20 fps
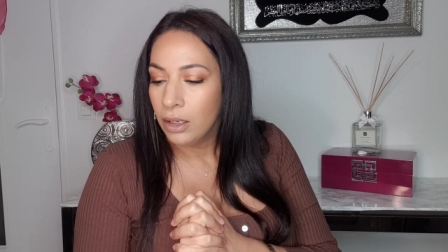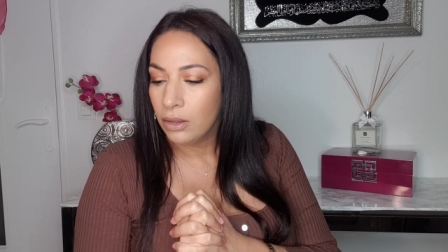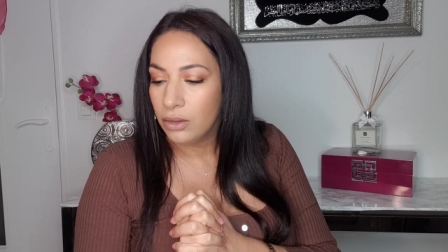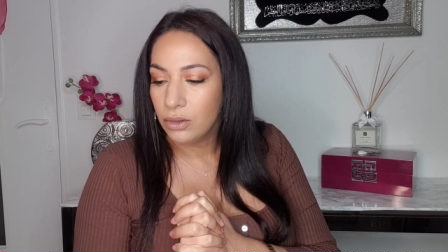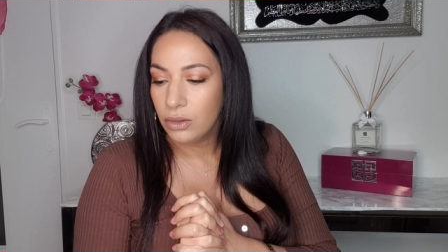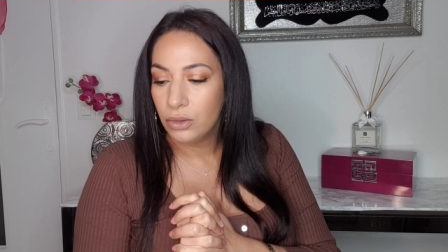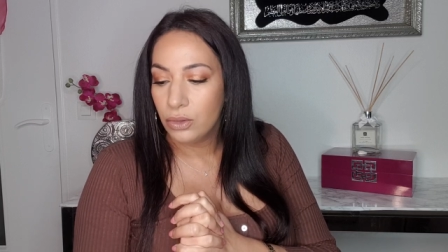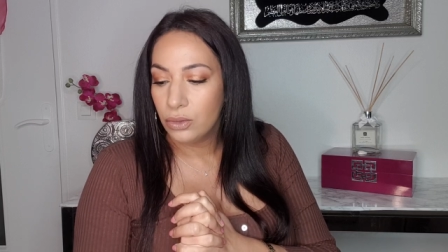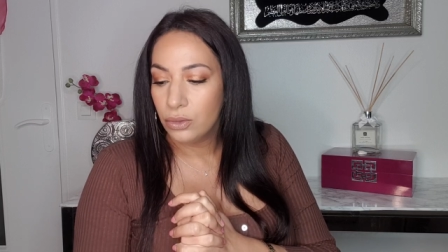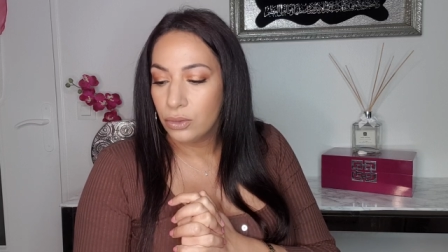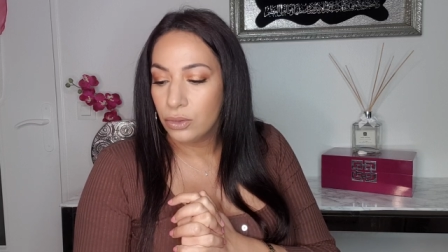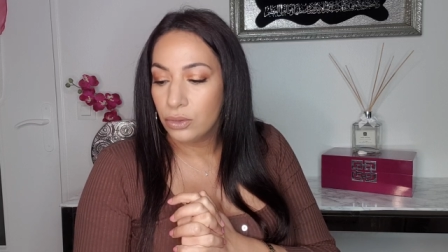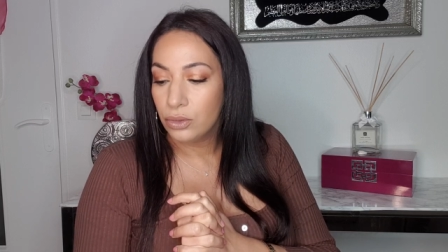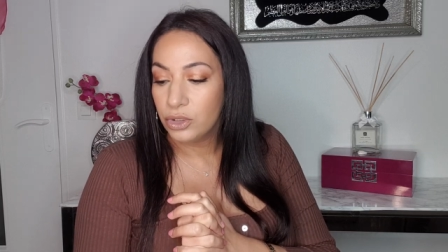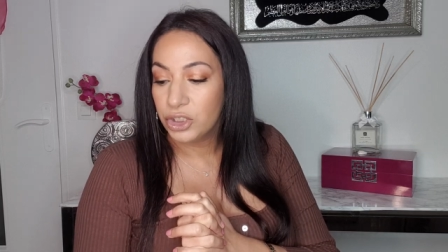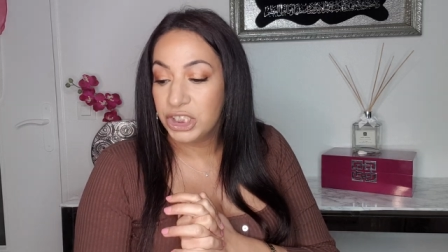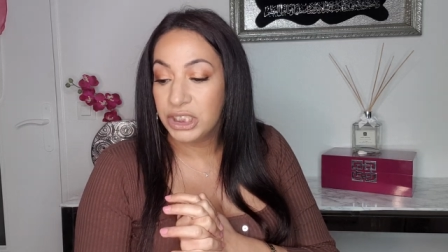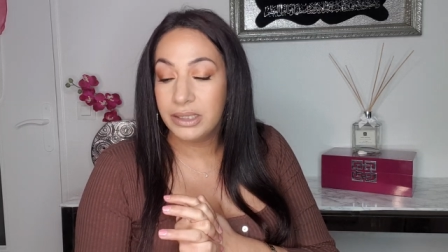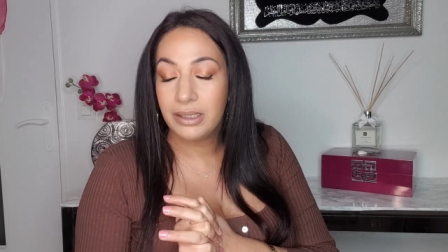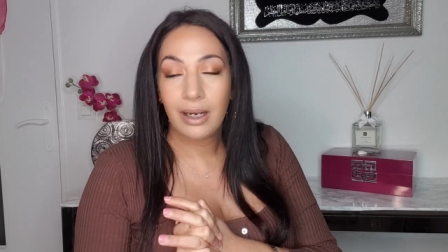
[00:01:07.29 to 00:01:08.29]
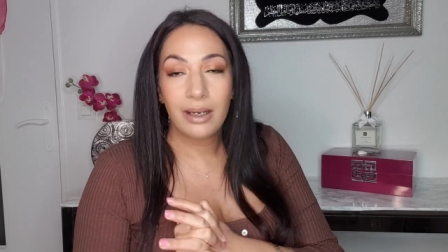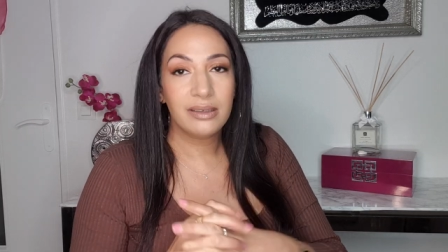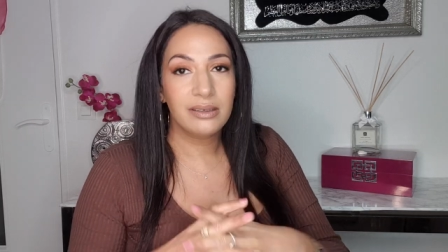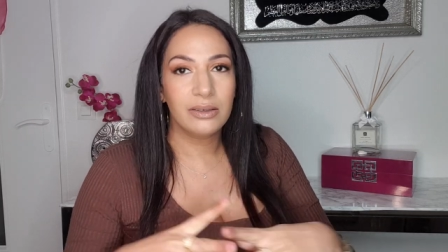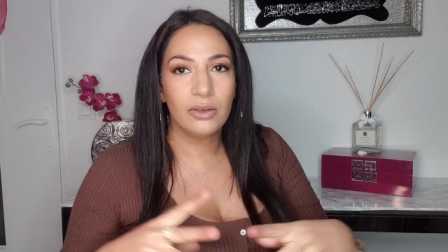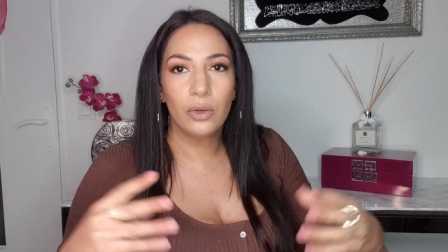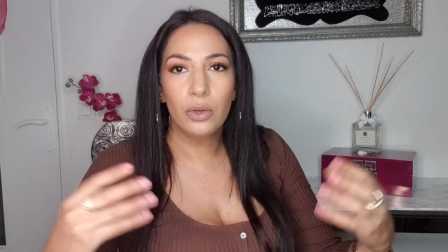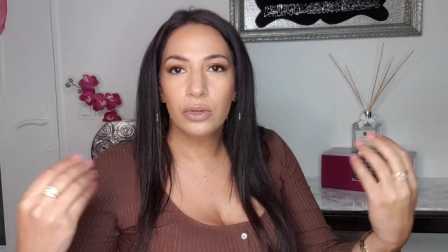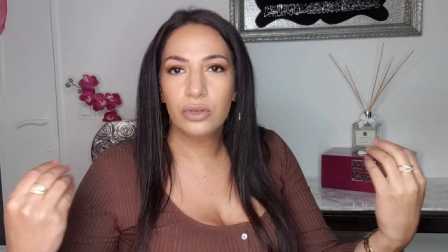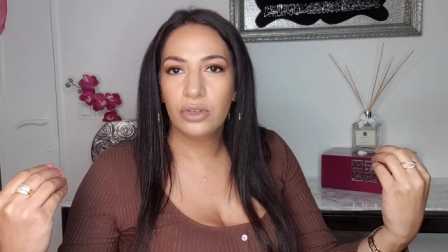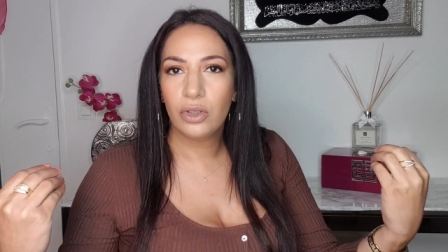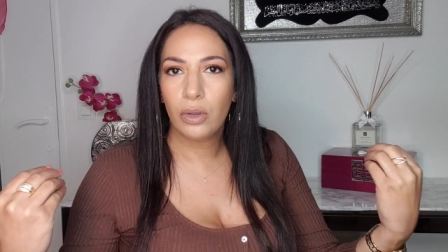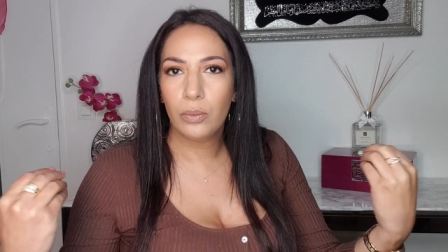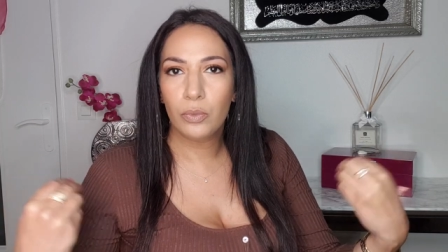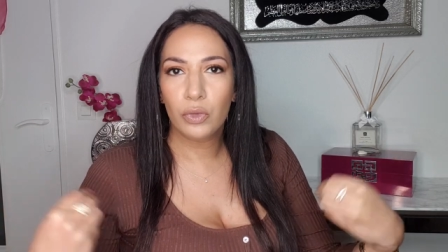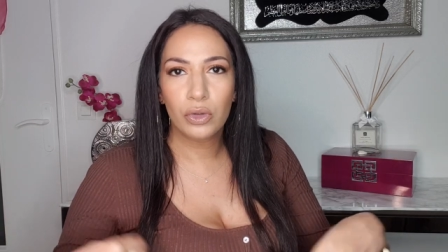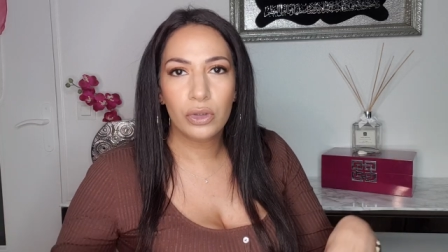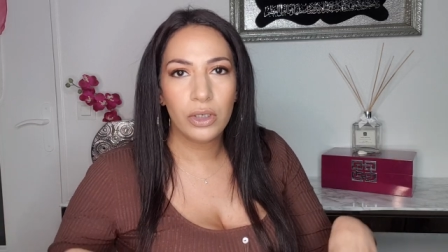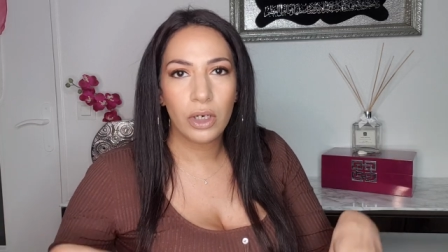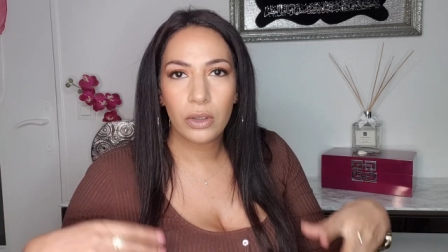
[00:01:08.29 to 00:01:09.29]
Euh, j'hydrate autant
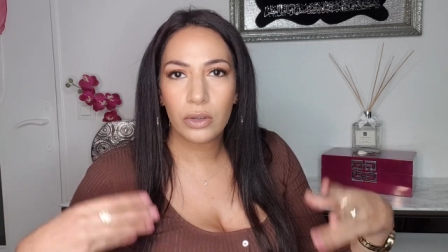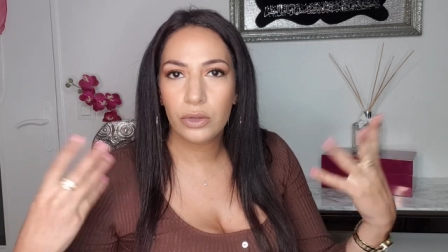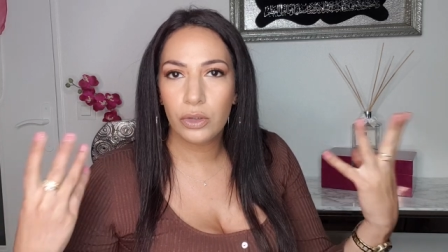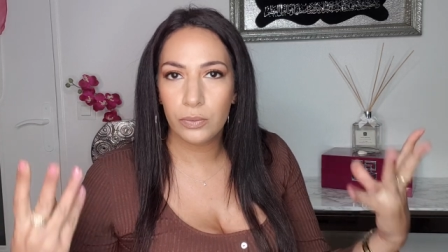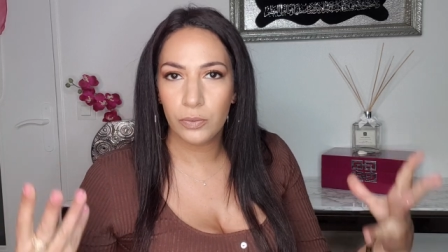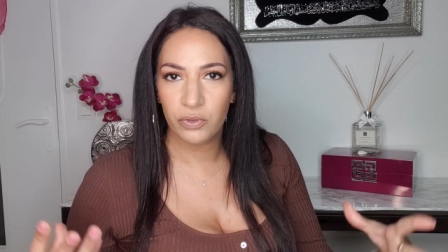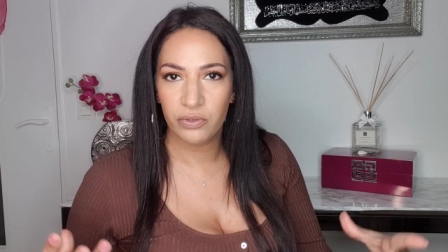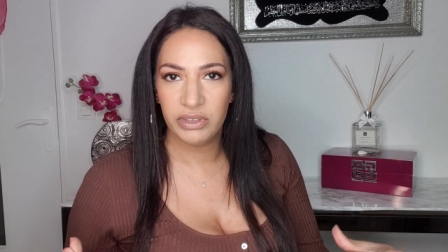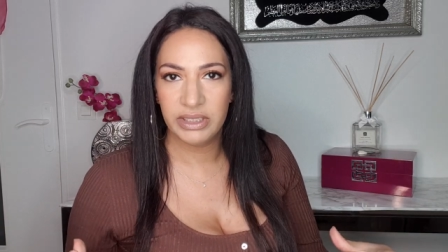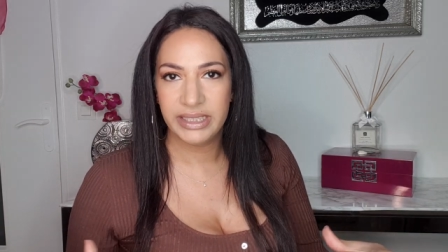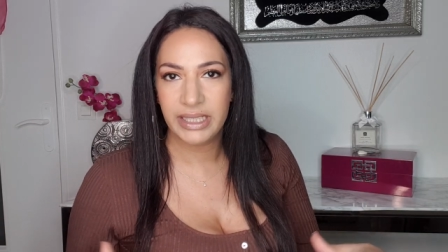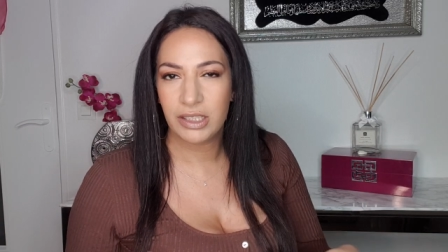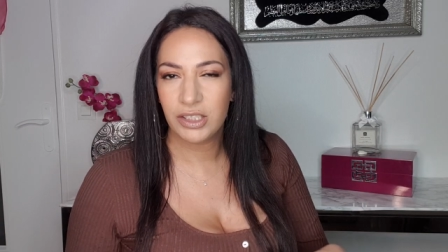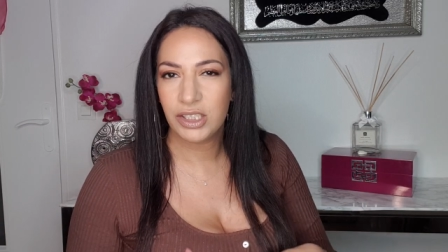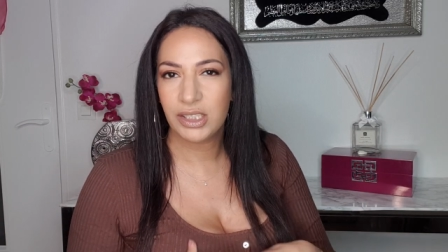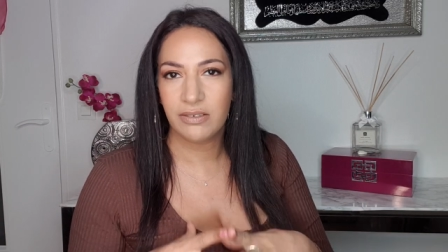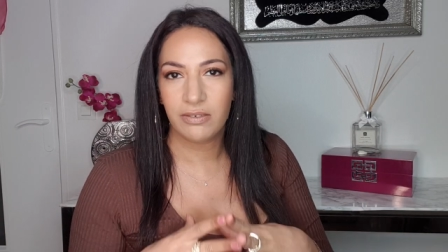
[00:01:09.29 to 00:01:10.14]
mon corps que mon visage,